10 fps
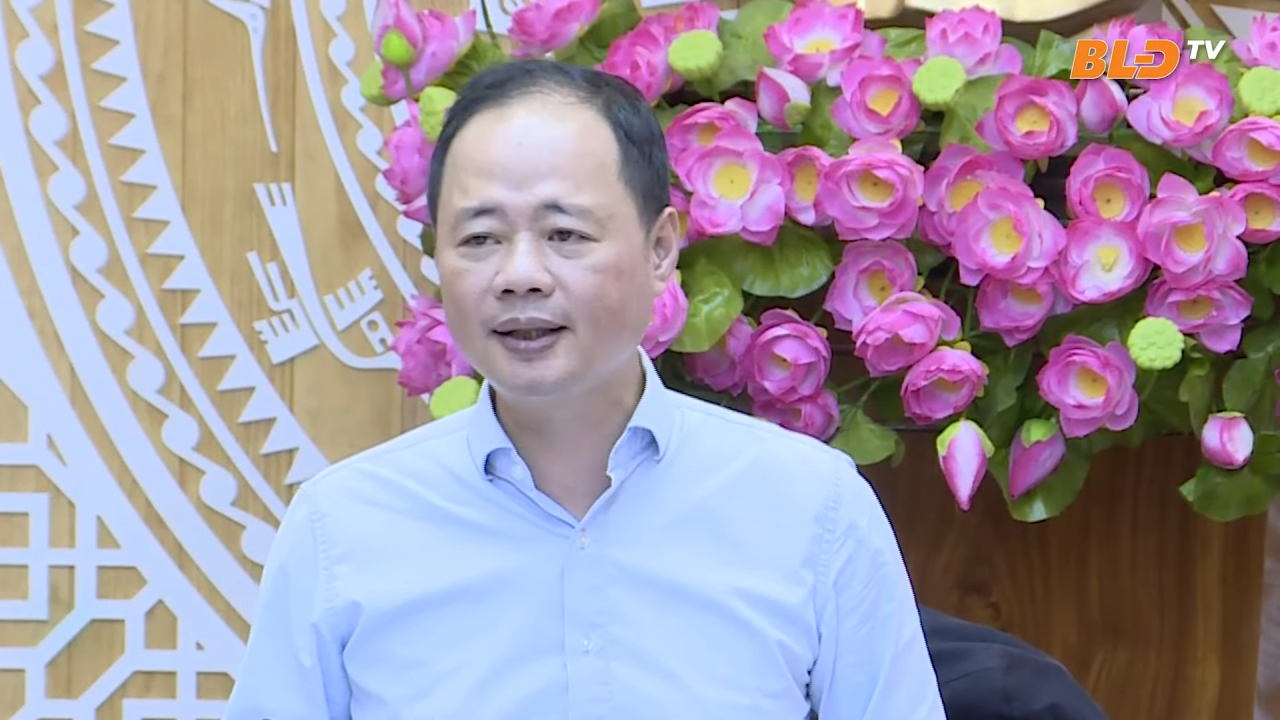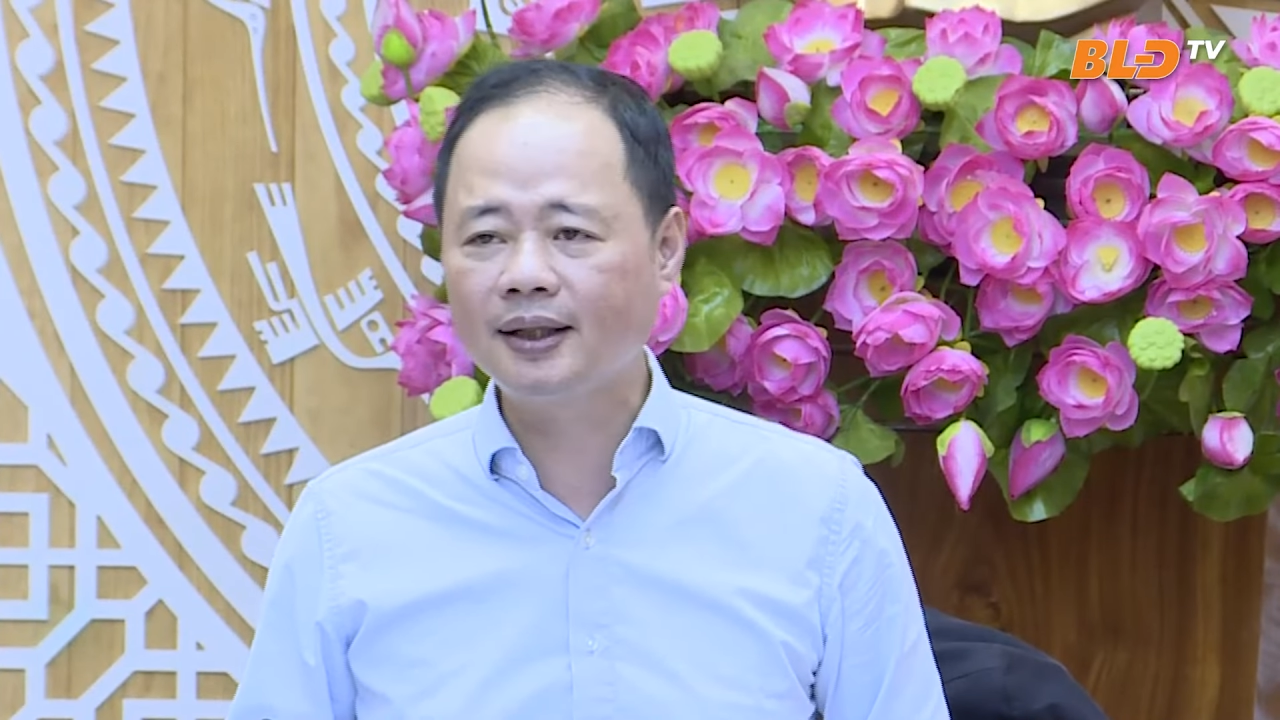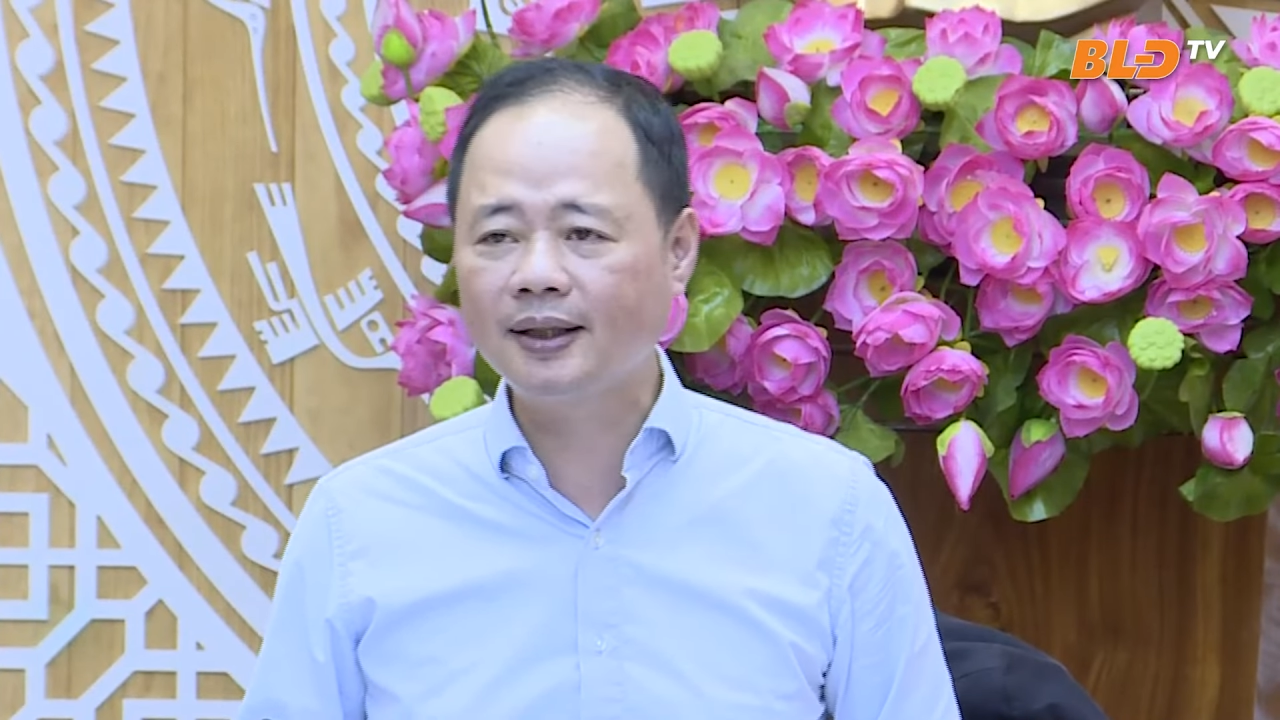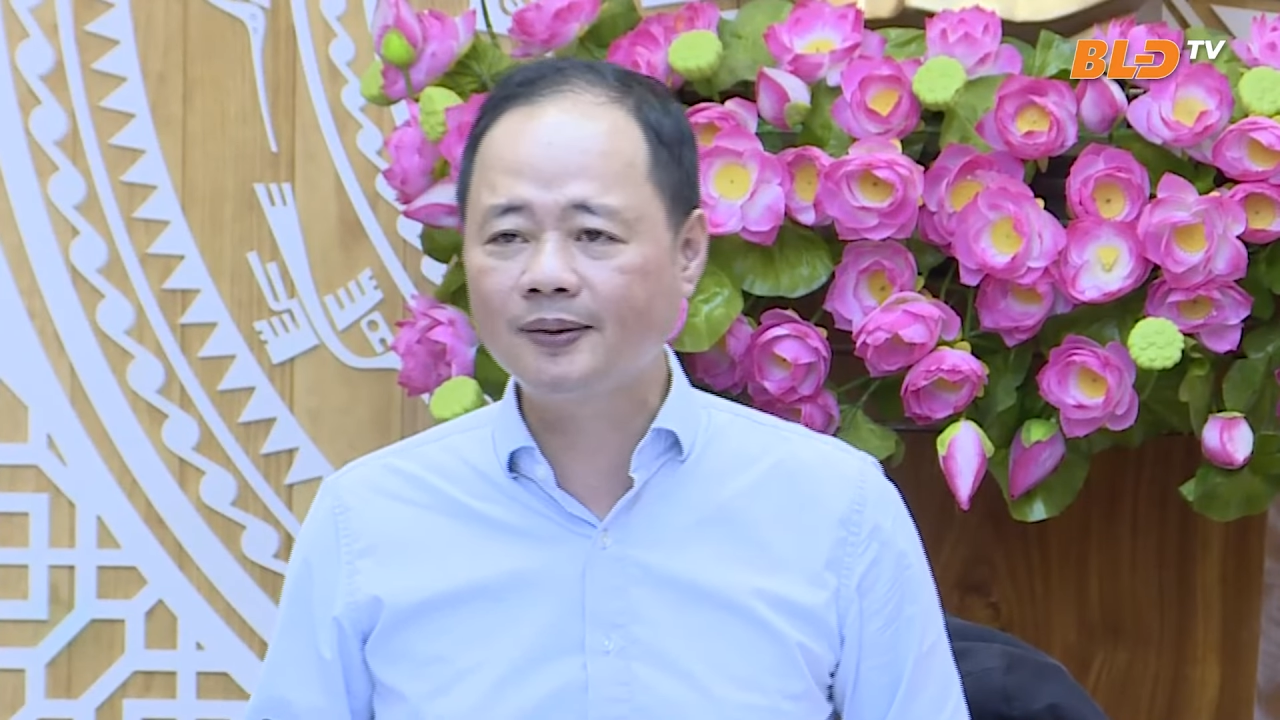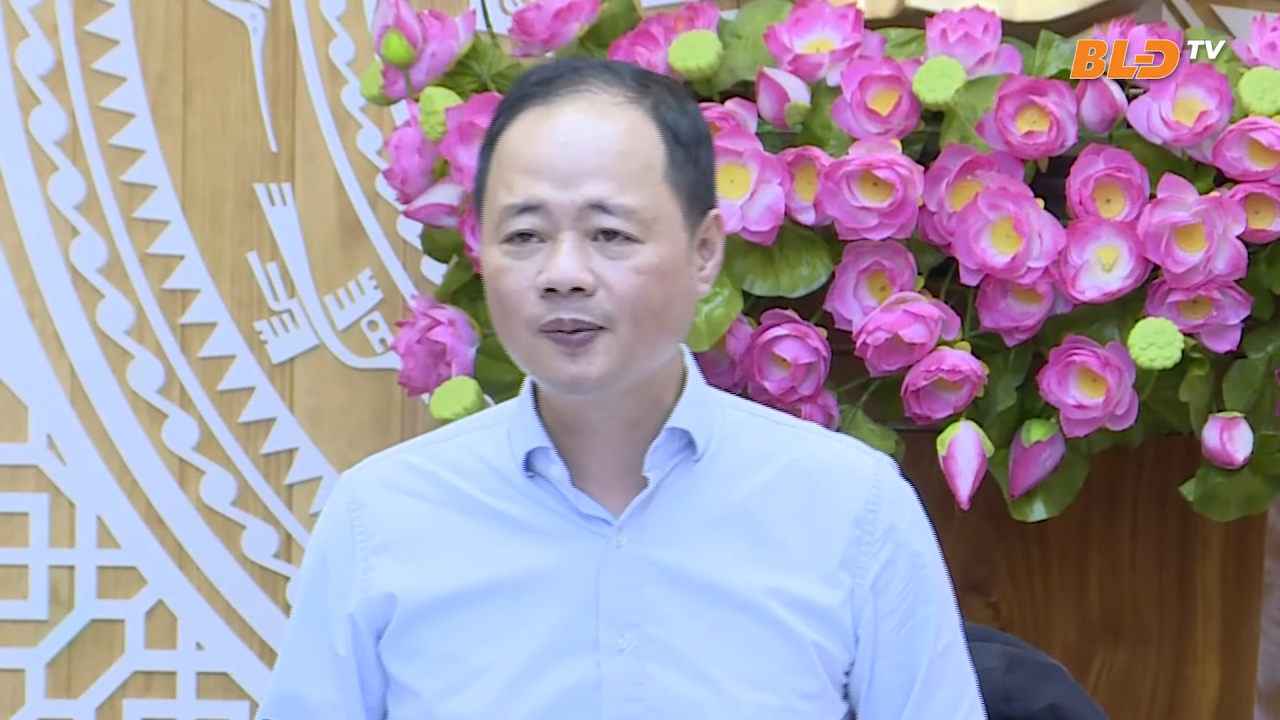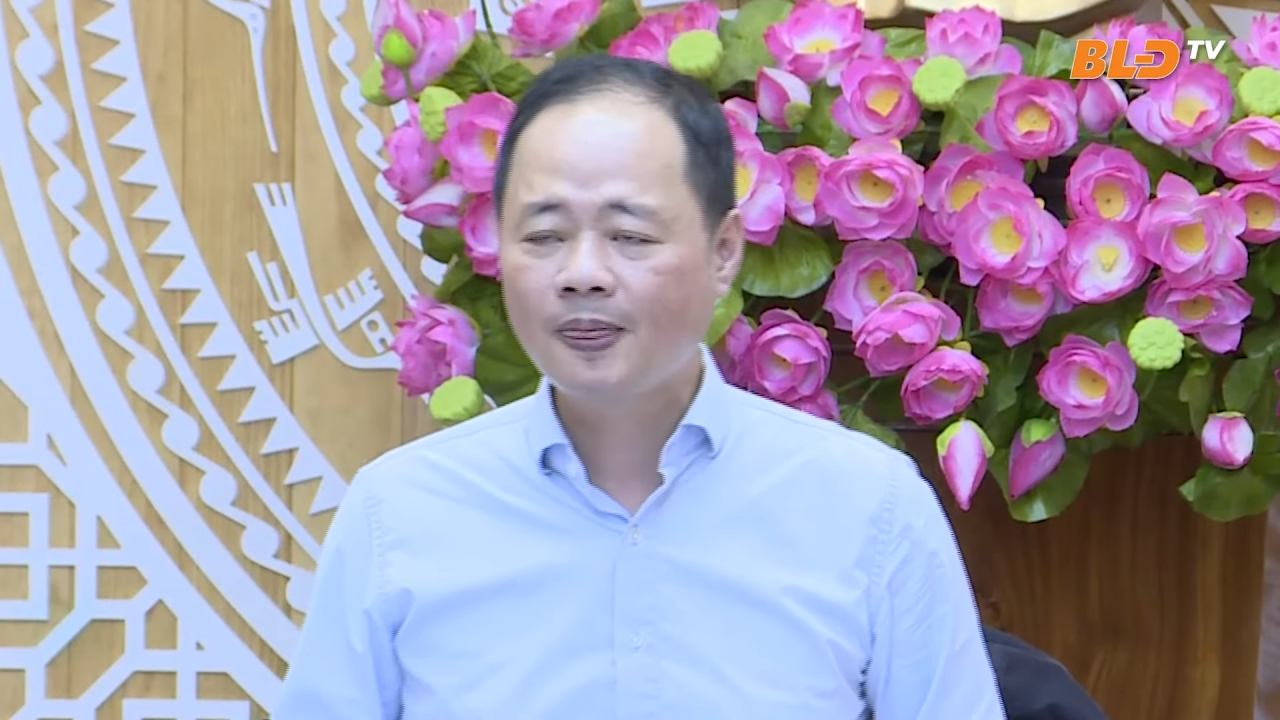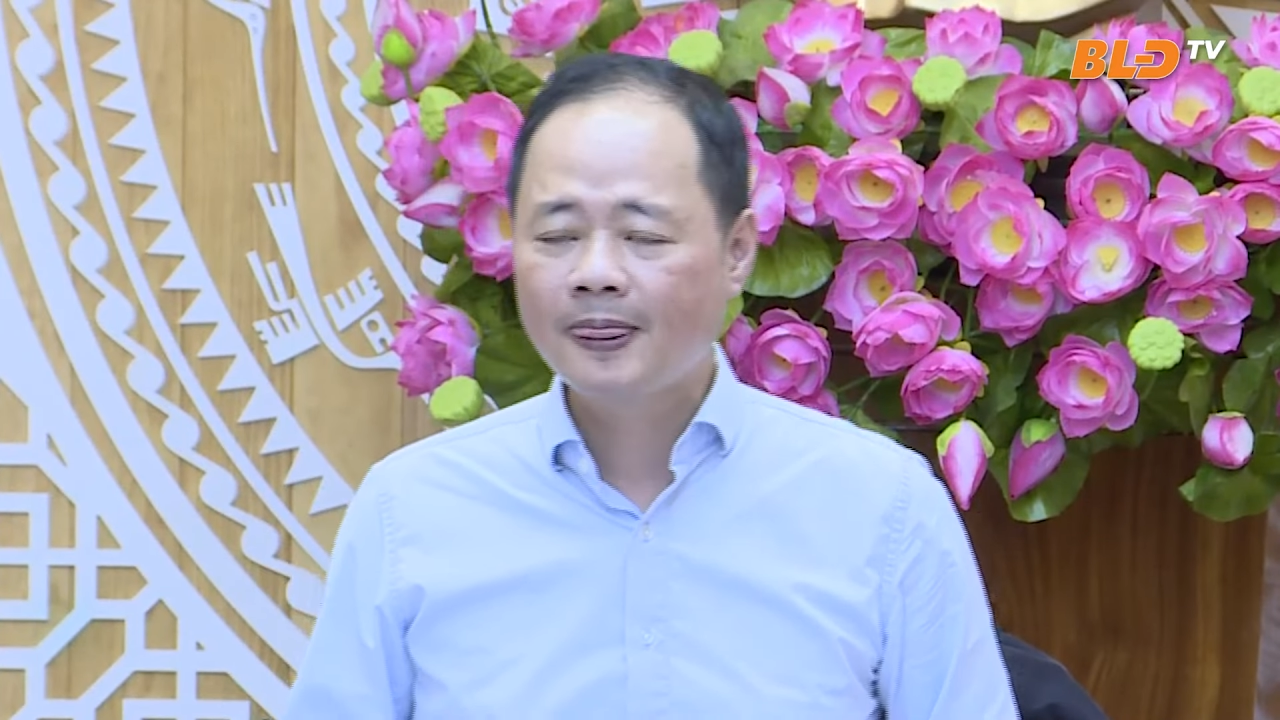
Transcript: là